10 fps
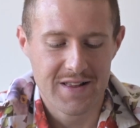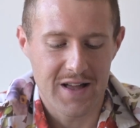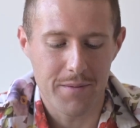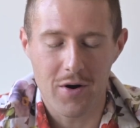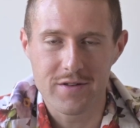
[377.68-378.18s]

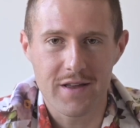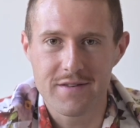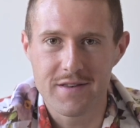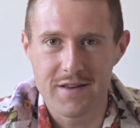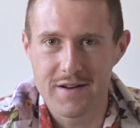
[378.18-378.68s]
Aber auch
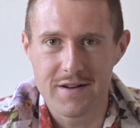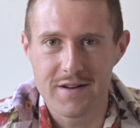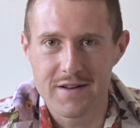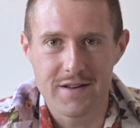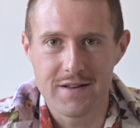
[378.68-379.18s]
das
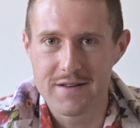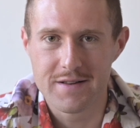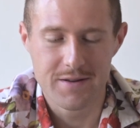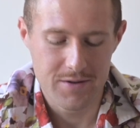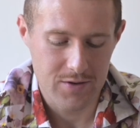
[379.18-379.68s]
hier
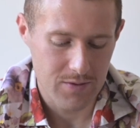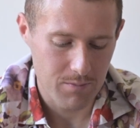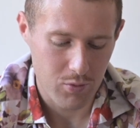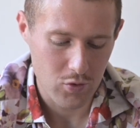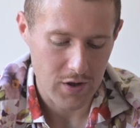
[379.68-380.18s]
äh,
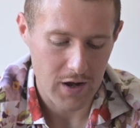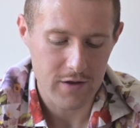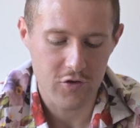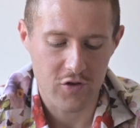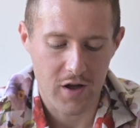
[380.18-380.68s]

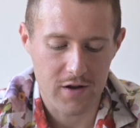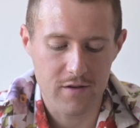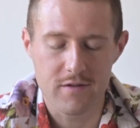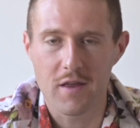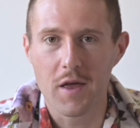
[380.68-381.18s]
brutal stark,
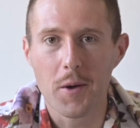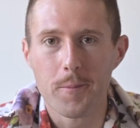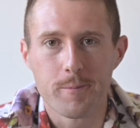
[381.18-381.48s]
das Ding.